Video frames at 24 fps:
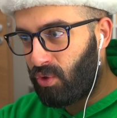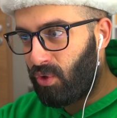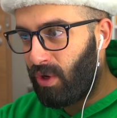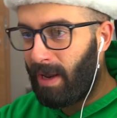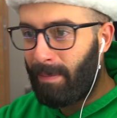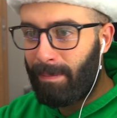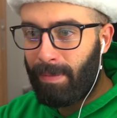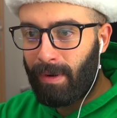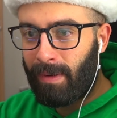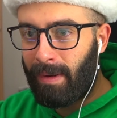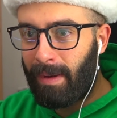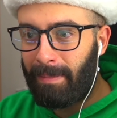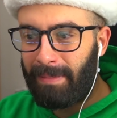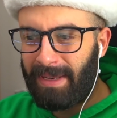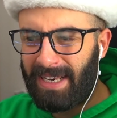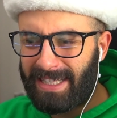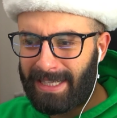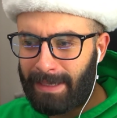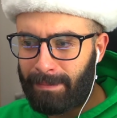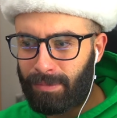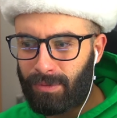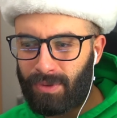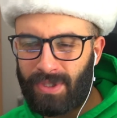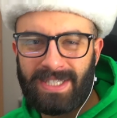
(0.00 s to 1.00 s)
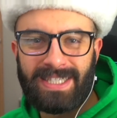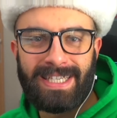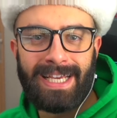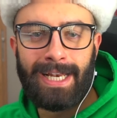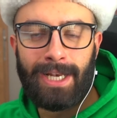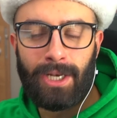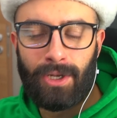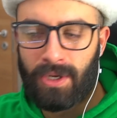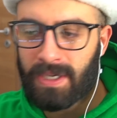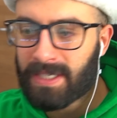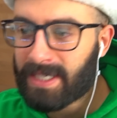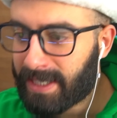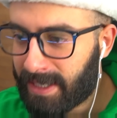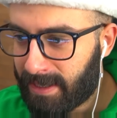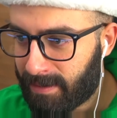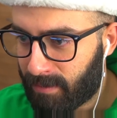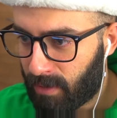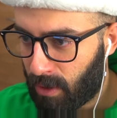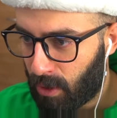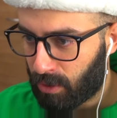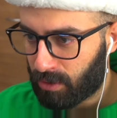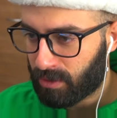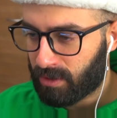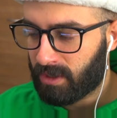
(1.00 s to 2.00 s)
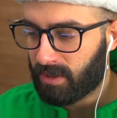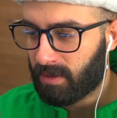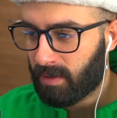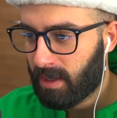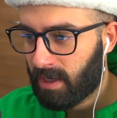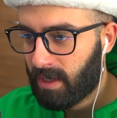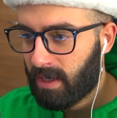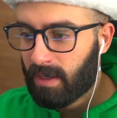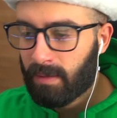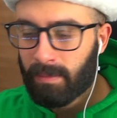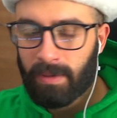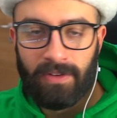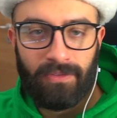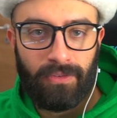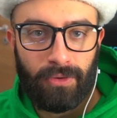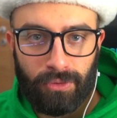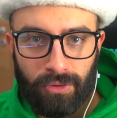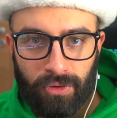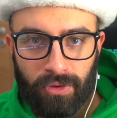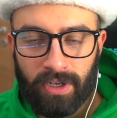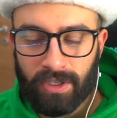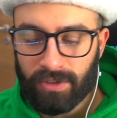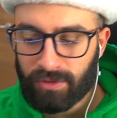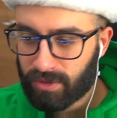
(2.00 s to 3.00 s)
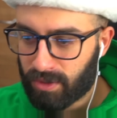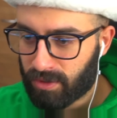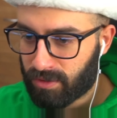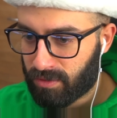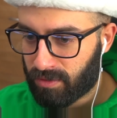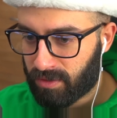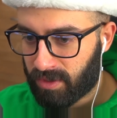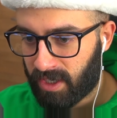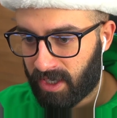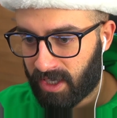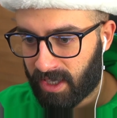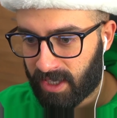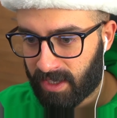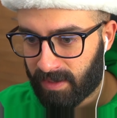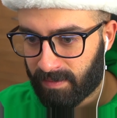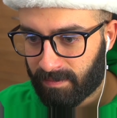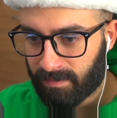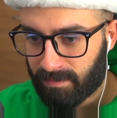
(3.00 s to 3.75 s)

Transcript: con la probabilità più zellosa del mondo. Per fortuna non è successo niente.